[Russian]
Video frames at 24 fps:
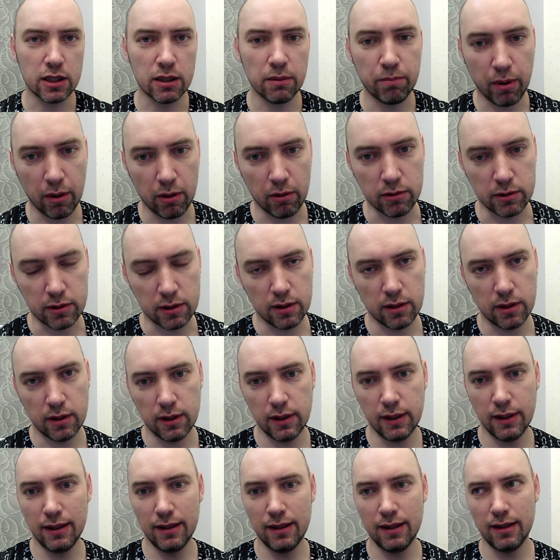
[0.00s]
прост.
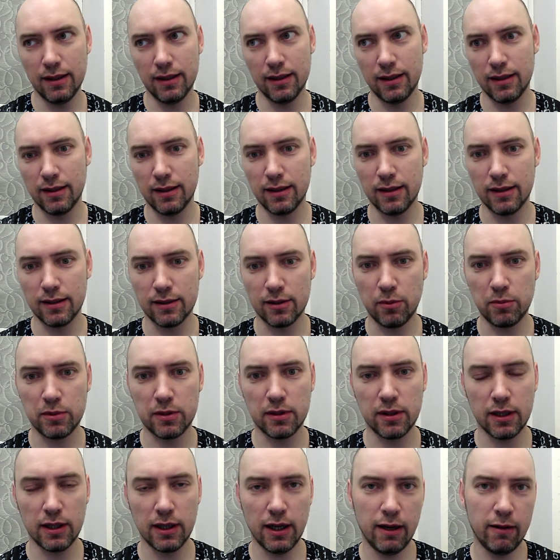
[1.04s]
И, а, собственно,
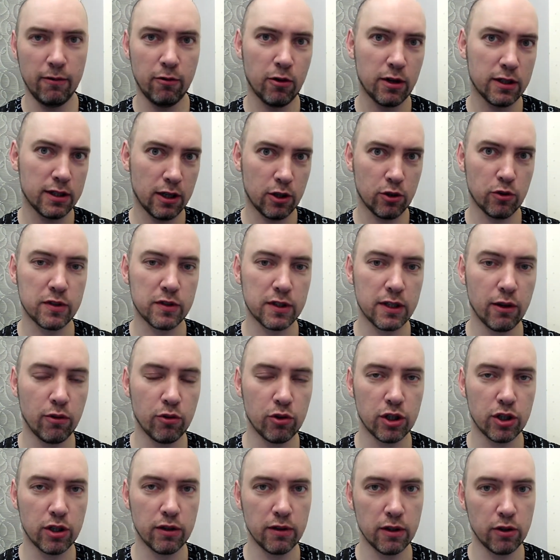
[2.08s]
я его расскажу в
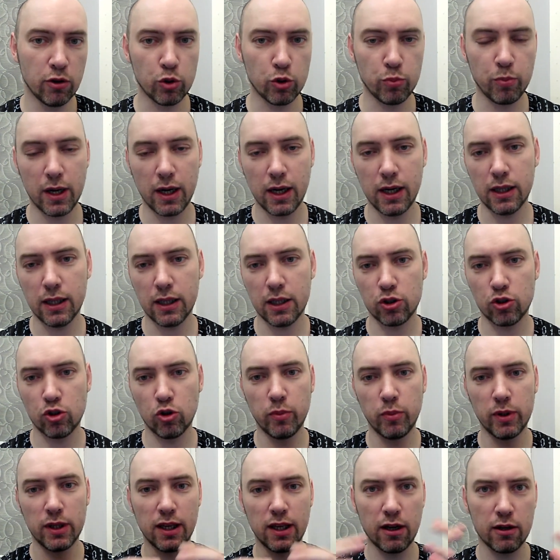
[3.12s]
следующей видеошпаргалке, чтобы
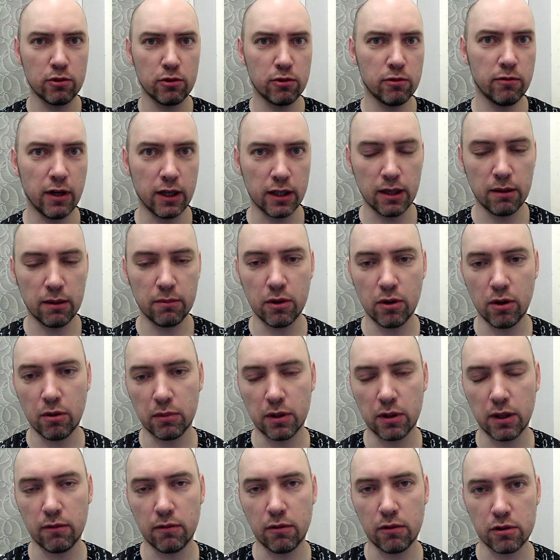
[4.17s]
не раздувать объем
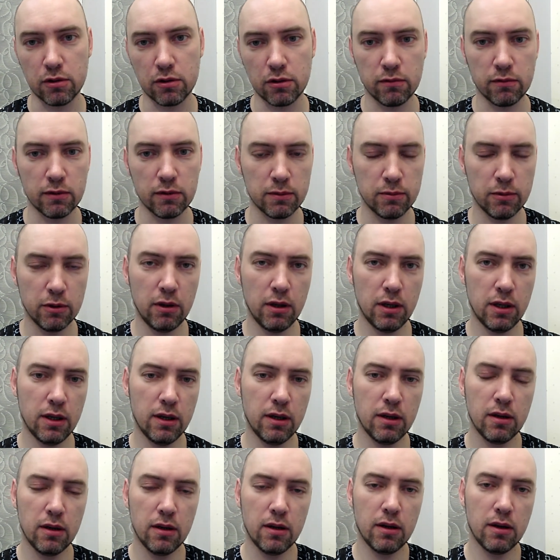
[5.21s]
того, что вы смотрите.
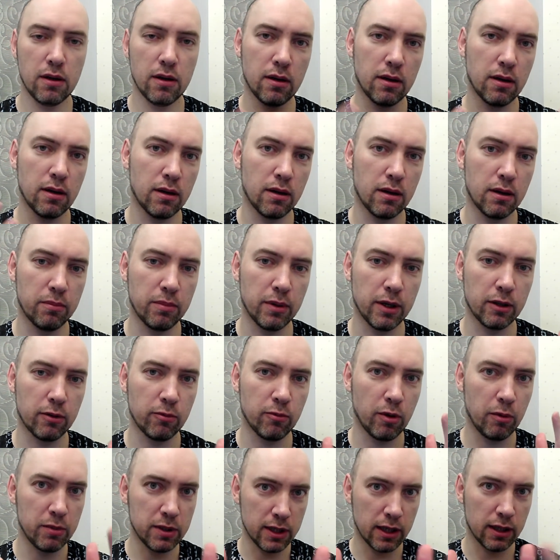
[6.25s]
А, поэтому
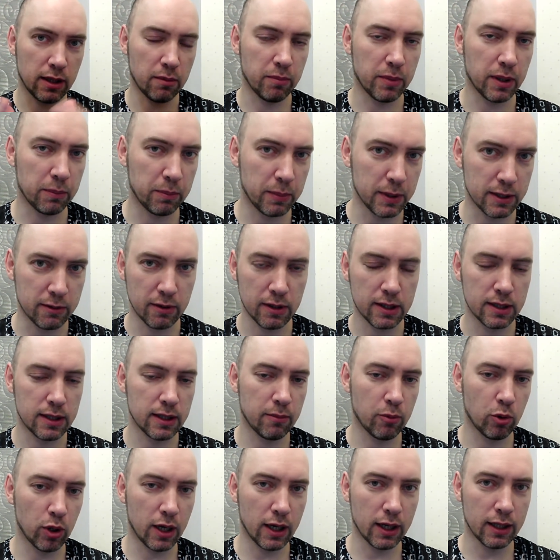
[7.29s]
обязательно подписывайтесь на
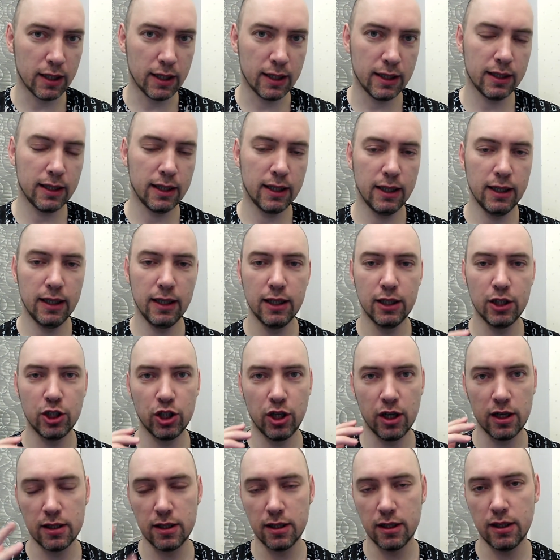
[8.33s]
мой канал. И
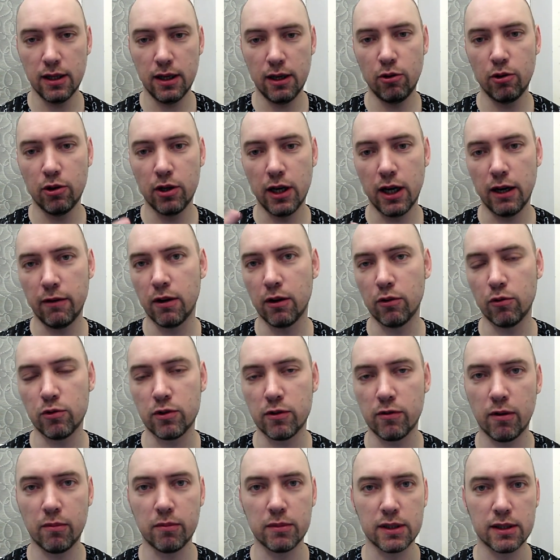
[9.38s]
через неделю я вернусь к
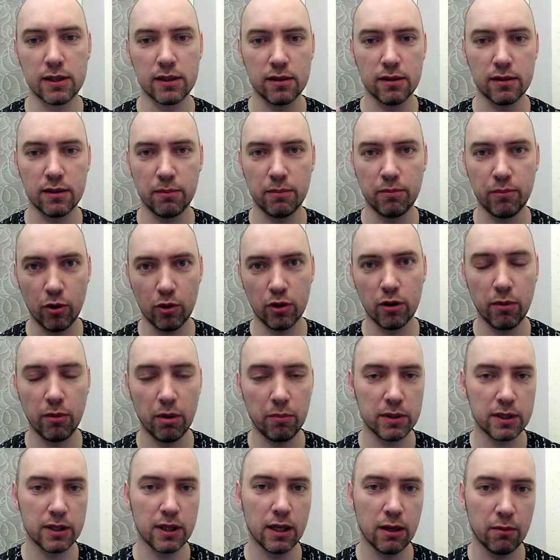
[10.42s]
вам с полным
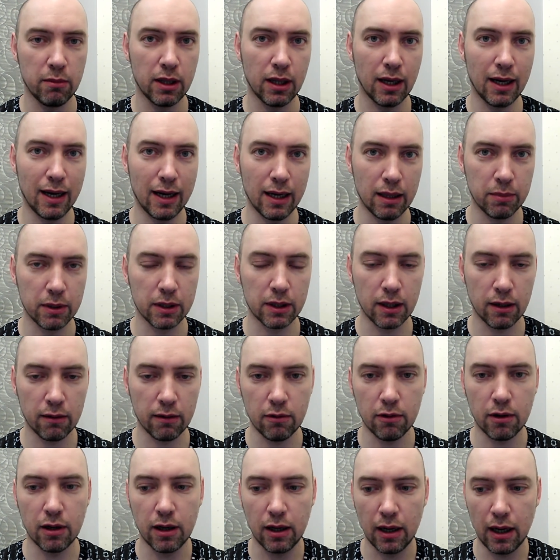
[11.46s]
описанием алгоритма того,
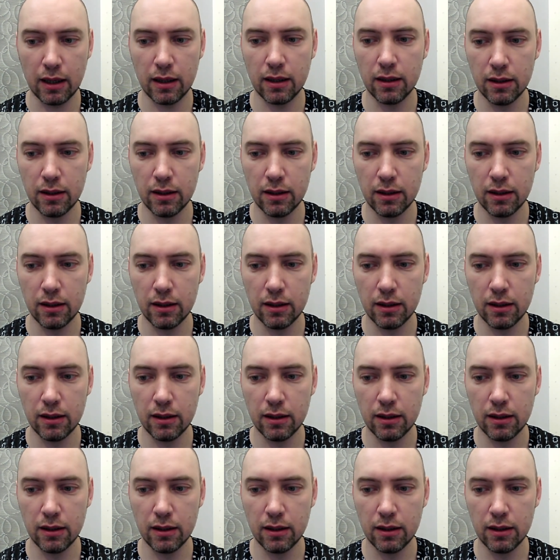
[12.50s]
как